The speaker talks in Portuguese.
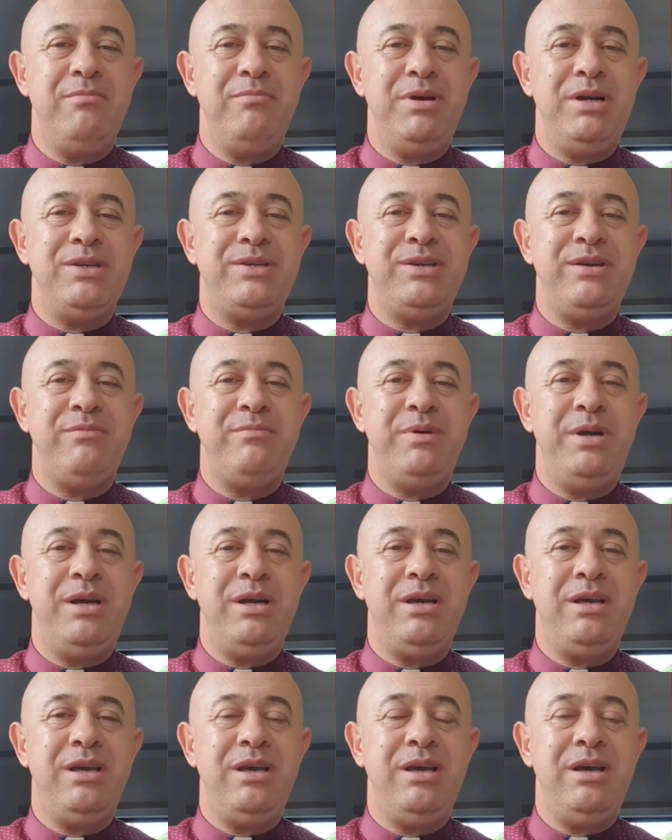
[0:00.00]

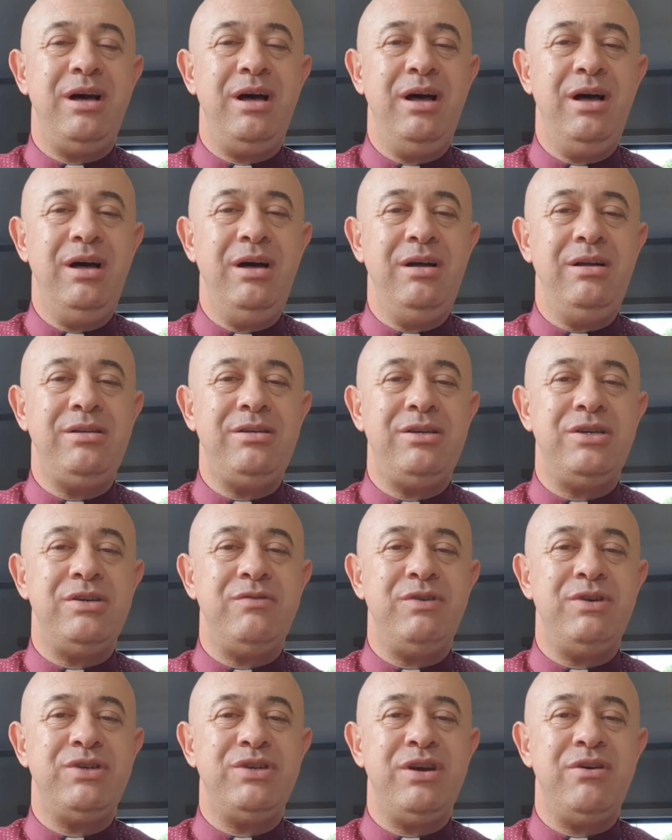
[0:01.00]
perceber que antes de
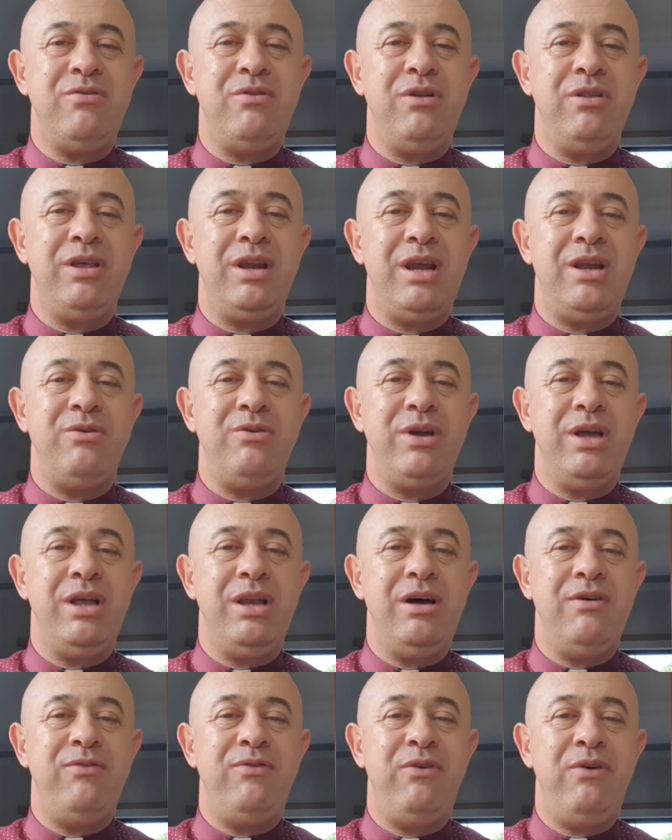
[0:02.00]
você encontrar alguém
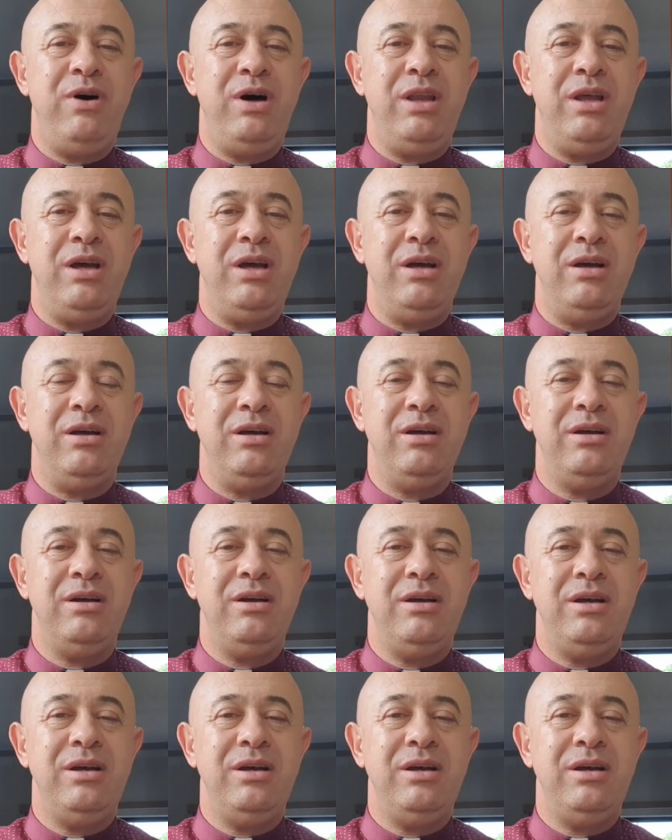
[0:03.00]
lá fora,